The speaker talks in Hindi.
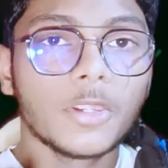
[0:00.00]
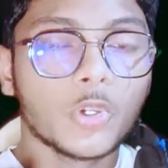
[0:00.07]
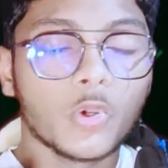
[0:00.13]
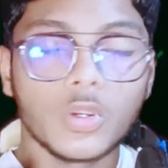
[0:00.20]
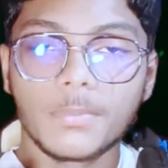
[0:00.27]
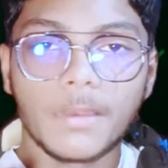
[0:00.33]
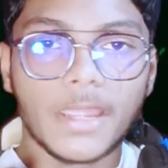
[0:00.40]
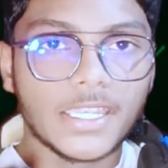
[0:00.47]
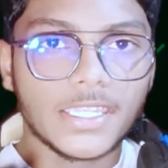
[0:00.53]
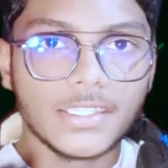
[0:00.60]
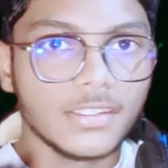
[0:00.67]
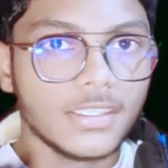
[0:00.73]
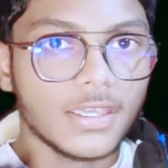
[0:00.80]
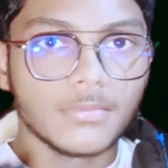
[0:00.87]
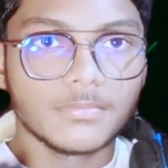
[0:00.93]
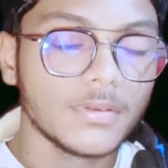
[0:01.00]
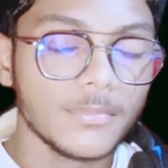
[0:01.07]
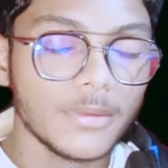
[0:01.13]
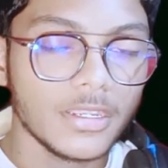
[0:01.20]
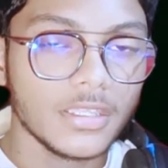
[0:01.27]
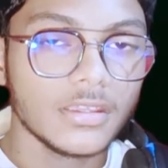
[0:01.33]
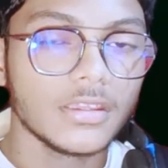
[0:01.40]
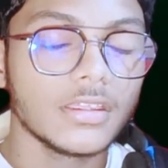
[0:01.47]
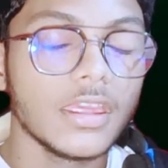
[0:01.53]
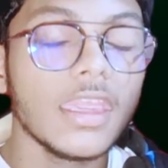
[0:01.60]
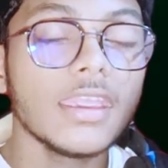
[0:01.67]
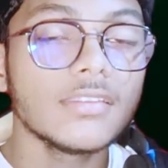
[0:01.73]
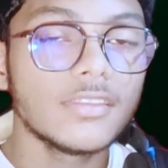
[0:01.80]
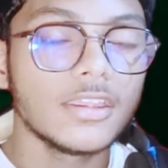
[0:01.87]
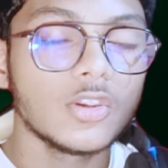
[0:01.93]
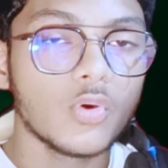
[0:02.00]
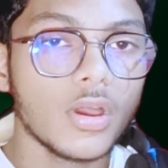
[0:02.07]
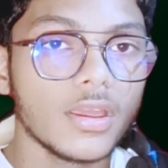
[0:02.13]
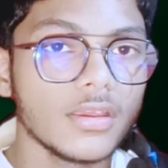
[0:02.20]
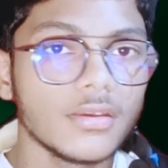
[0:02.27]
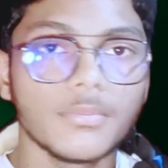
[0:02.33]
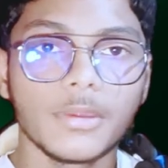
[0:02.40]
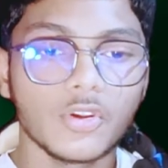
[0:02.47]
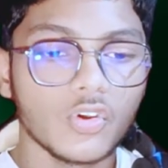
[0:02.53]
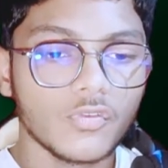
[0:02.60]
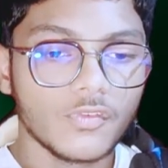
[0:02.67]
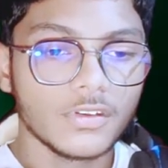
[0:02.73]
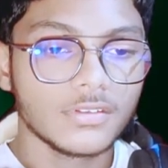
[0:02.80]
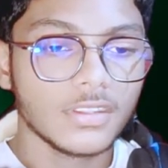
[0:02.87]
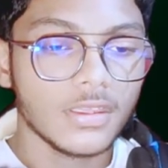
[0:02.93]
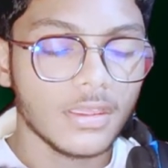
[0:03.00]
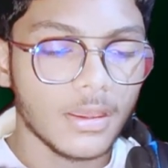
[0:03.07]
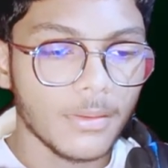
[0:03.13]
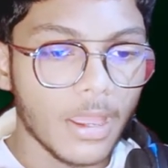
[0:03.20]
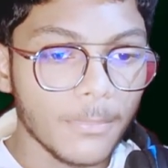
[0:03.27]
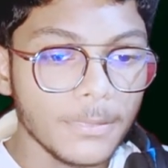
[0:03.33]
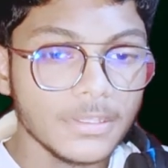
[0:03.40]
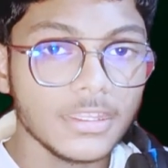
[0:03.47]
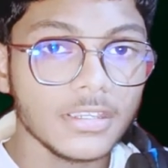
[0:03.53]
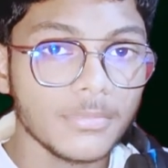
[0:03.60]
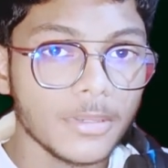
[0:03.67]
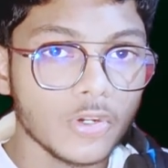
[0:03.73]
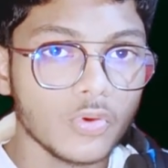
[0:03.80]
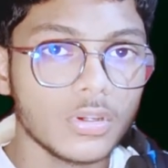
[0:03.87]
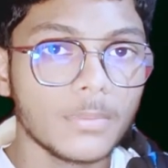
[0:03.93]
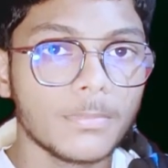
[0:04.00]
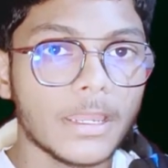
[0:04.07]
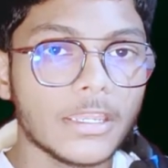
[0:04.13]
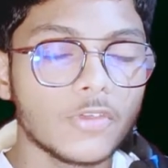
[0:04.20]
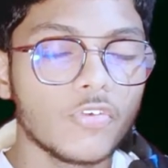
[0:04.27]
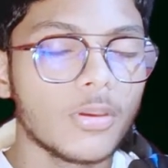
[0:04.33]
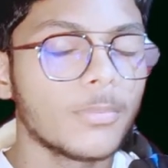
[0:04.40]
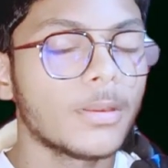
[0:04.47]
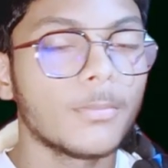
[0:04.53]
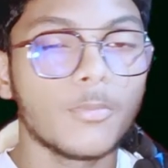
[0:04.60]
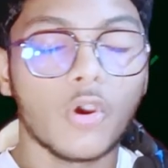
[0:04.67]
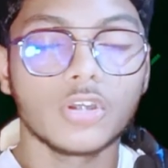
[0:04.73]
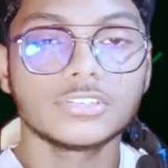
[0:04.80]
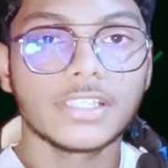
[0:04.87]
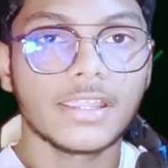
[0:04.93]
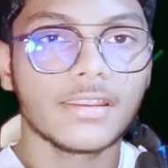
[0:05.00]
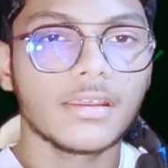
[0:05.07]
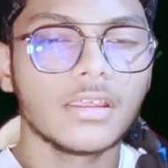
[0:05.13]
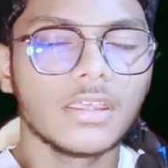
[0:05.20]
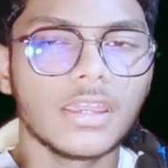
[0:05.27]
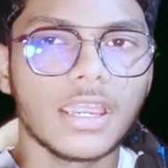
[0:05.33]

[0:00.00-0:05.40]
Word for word: मेरे को रिप्लाई नहीं दिया उसमें मैंने एक दिन हुआ है मेरे को फिर से अभी तक मेरे को रिप्लाई नहीं हुआ है मैं बहुत सारा